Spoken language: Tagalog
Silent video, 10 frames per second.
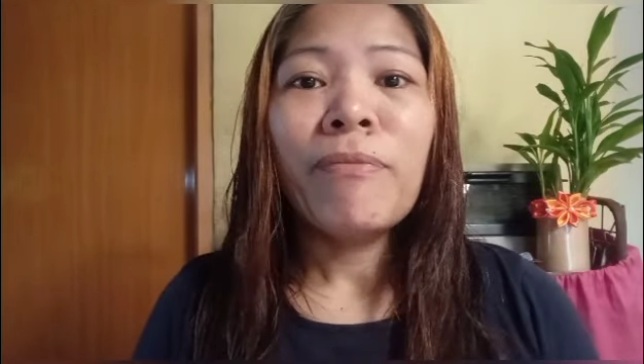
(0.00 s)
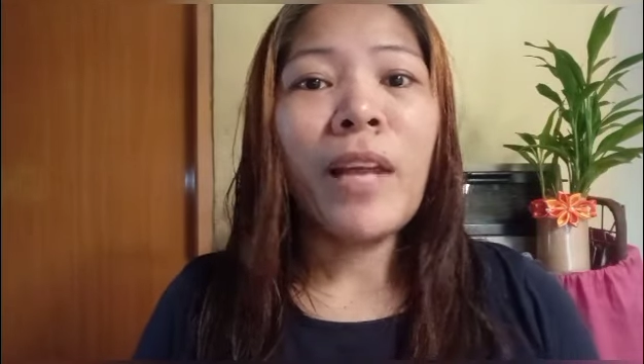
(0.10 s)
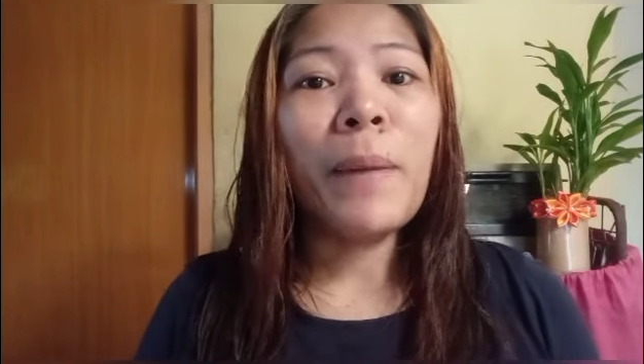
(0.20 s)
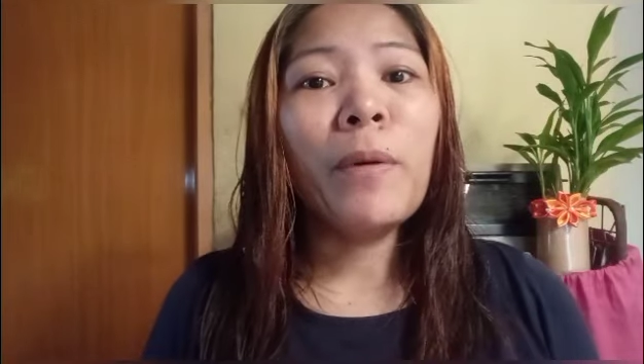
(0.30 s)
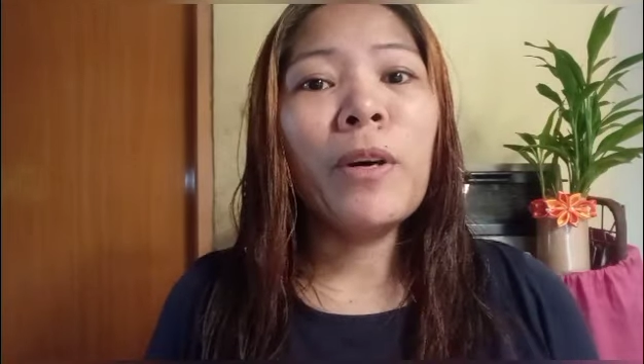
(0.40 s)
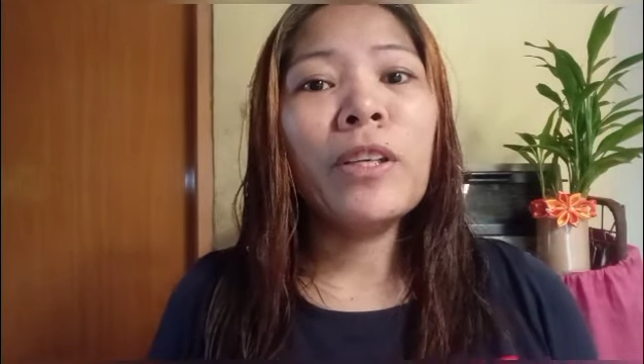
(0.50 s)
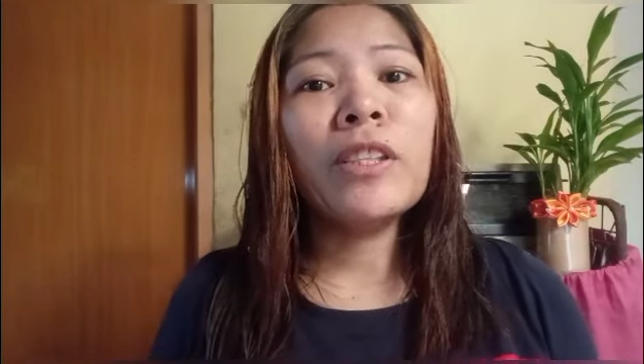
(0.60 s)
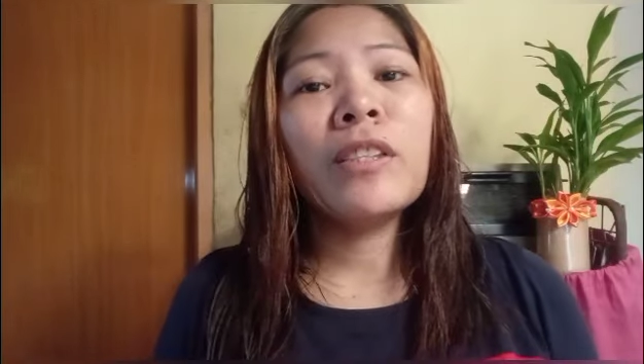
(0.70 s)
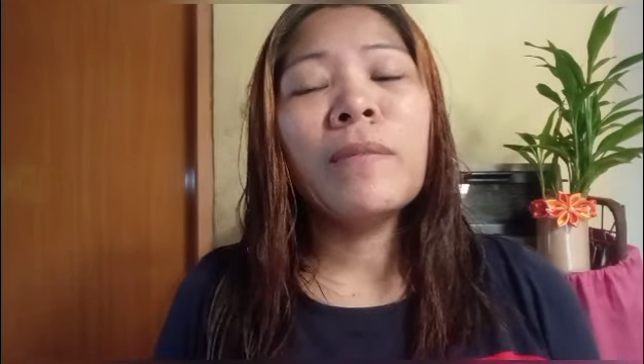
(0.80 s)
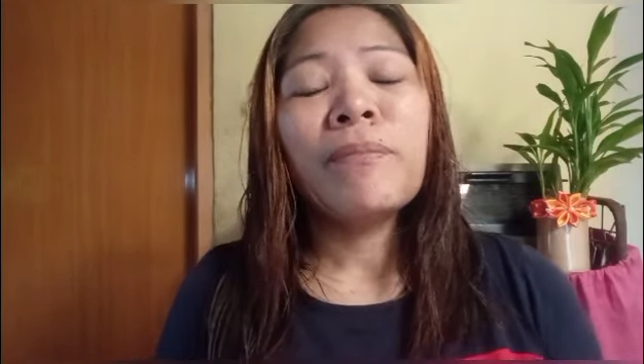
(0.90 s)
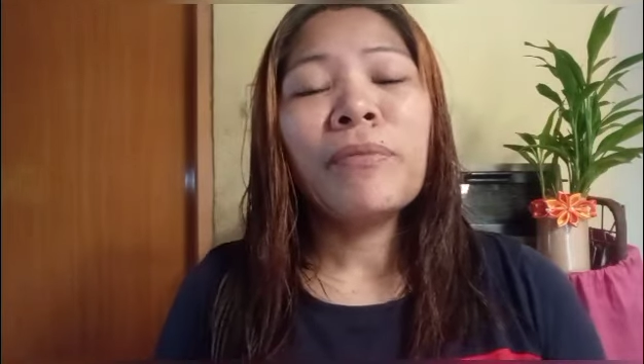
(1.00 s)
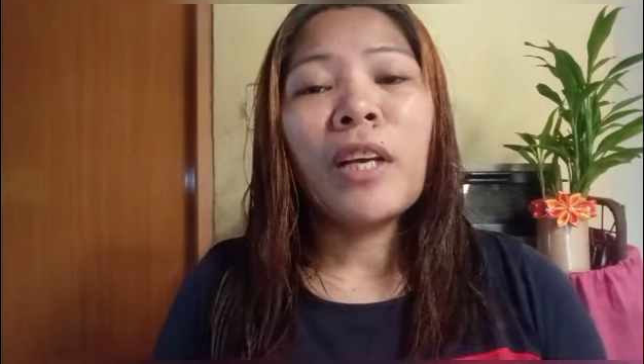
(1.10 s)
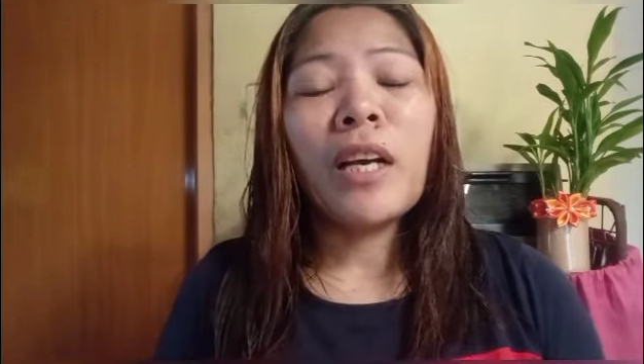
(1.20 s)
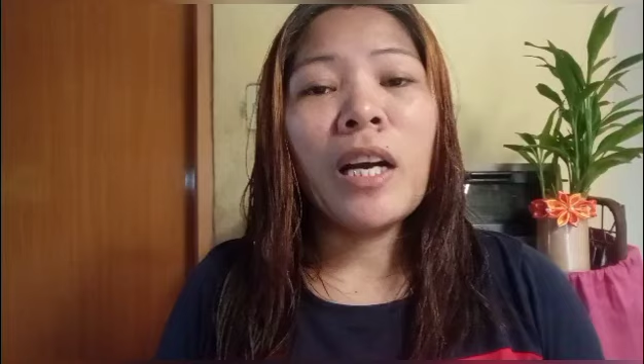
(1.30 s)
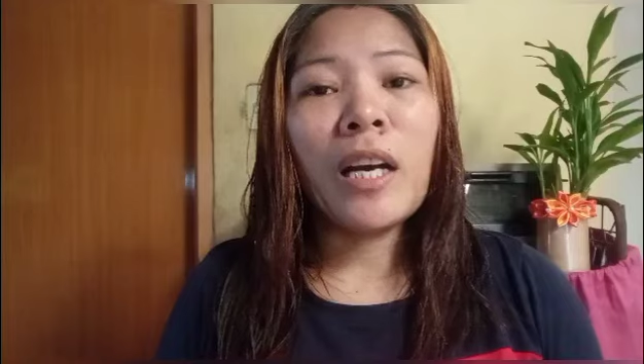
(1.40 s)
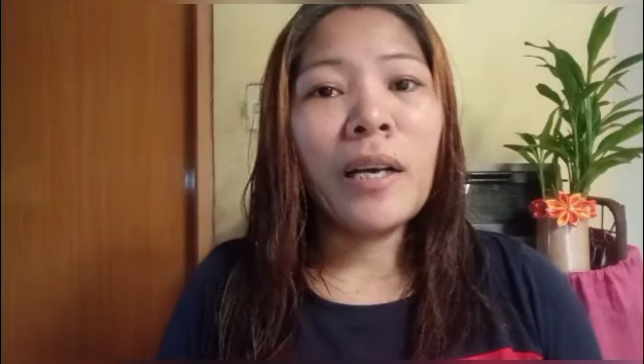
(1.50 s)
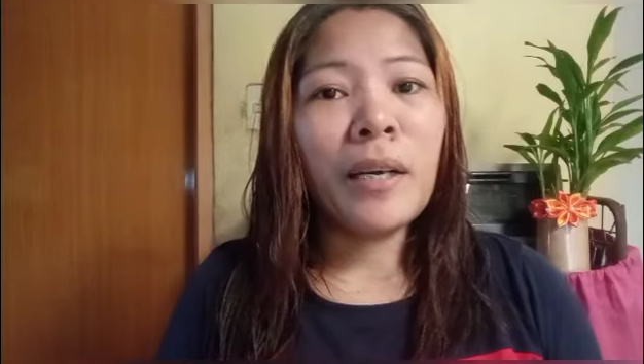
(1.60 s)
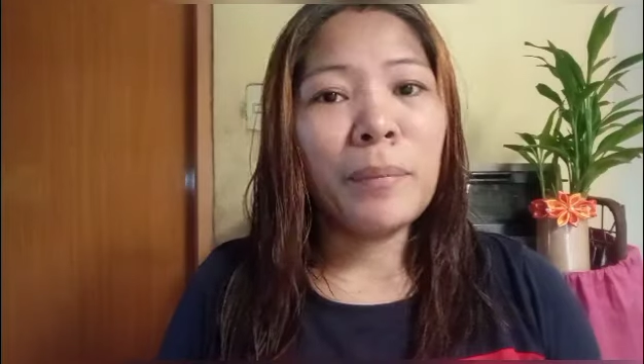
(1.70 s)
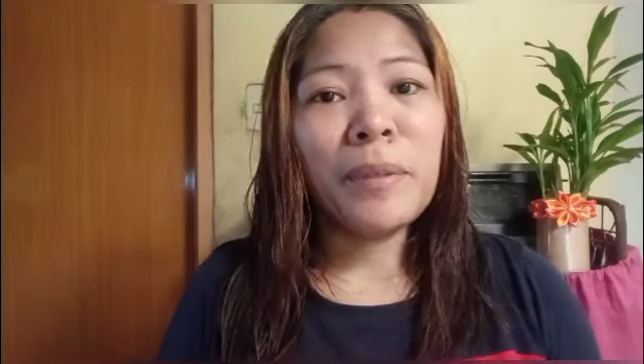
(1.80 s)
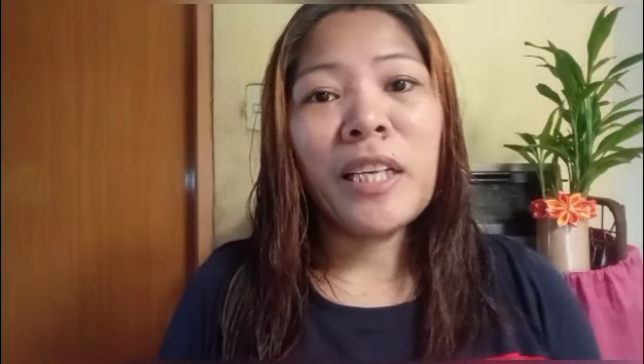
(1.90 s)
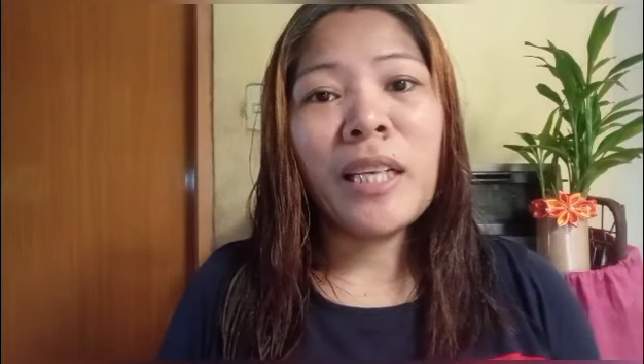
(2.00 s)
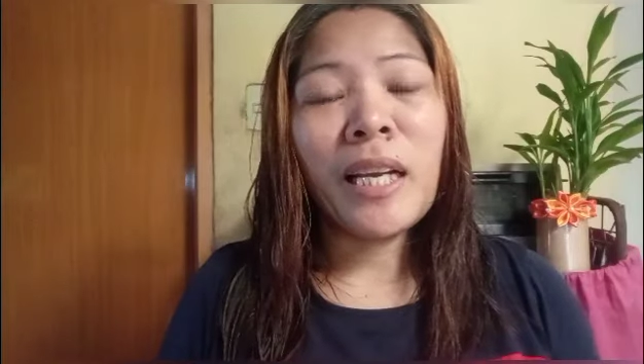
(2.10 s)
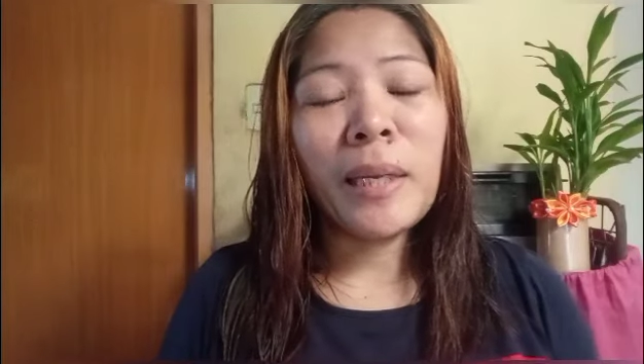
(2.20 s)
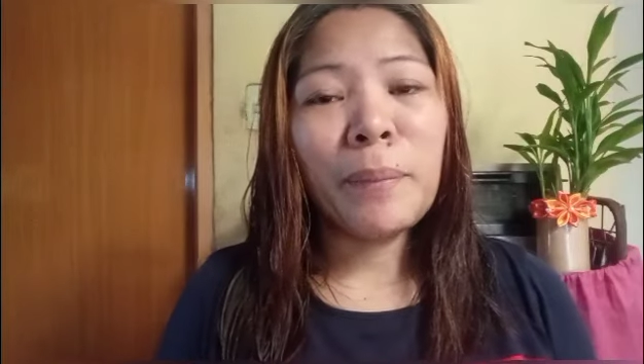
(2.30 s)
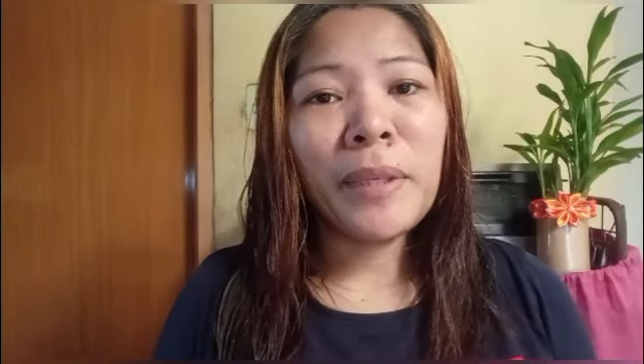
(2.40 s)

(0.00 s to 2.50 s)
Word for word: Tapos, uh, ah, pinadanhan